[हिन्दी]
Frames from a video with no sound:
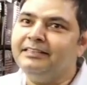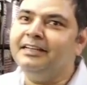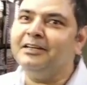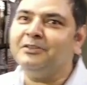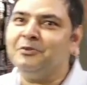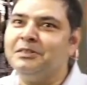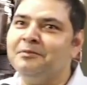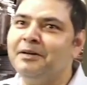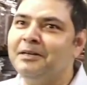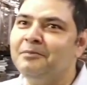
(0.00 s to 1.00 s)
देखिए अंग्रेज़ों के
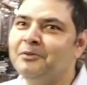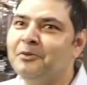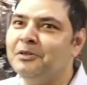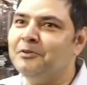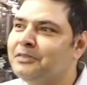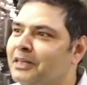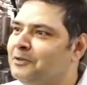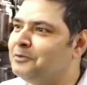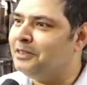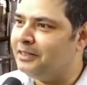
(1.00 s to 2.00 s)
ज़माने में तो
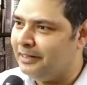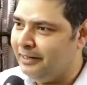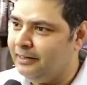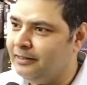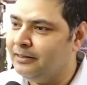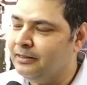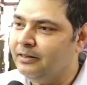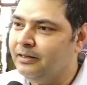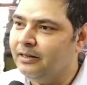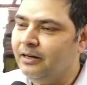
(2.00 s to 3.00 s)
हिंदुस्तानी उनसे लड़े
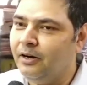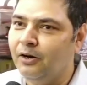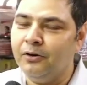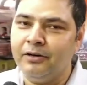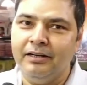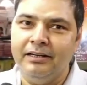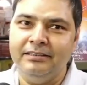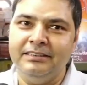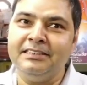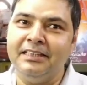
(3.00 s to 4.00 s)
और
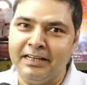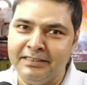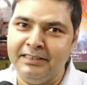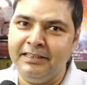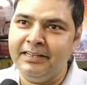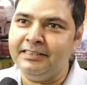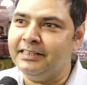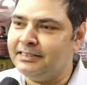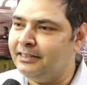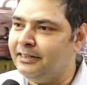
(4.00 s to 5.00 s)
जिस तरह से लड़े
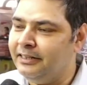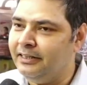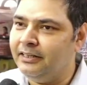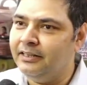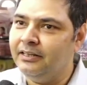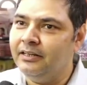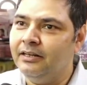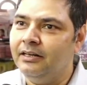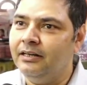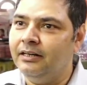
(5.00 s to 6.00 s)
जैसे लड़े
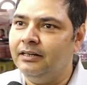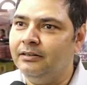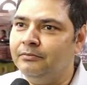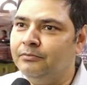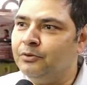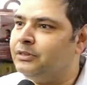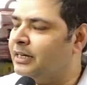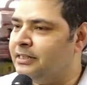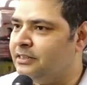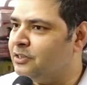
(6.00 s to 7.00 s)
वो
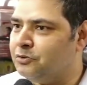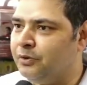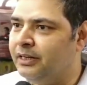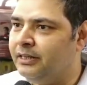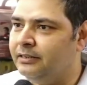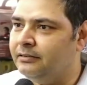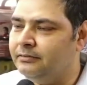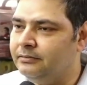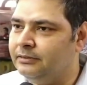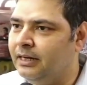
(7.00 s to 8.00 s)
सारी चीज़ें जो हैं
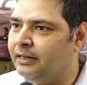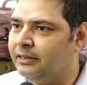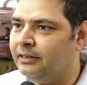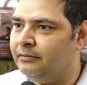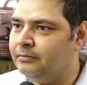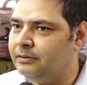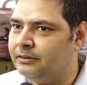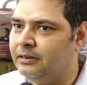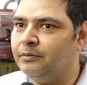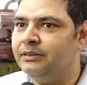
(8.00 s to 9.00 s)
यहाँ के
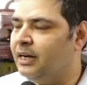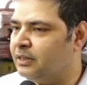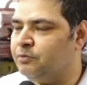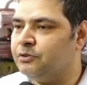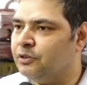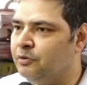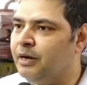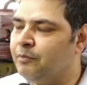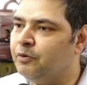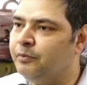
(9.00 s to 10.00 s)
यहाँ की पुस्तकों
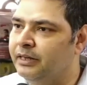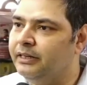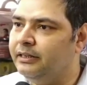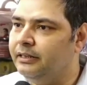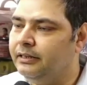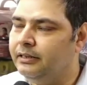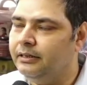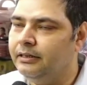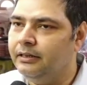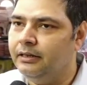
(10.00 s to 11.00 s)
में आपको मिलेंगी
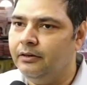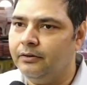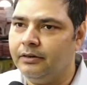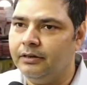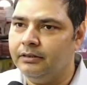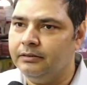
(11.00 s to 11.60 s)
और